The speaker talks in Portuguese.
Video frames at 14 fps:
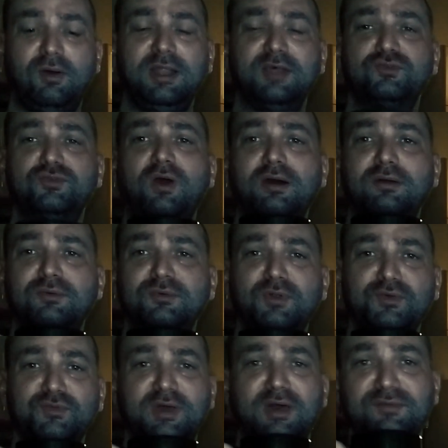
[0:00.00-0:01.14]
Olha só, o
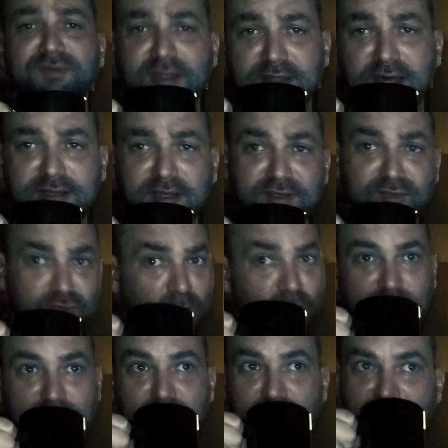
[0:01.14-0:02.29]
nosso café dark aqui, só um
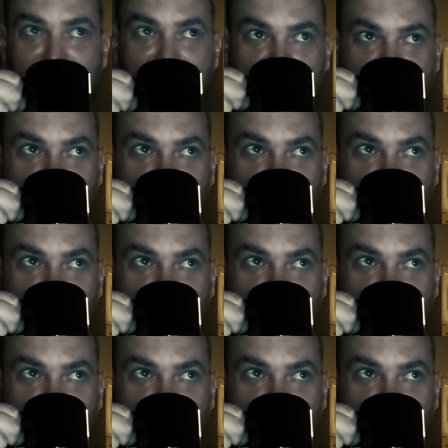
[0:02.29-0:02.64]
pouquinho, peraí.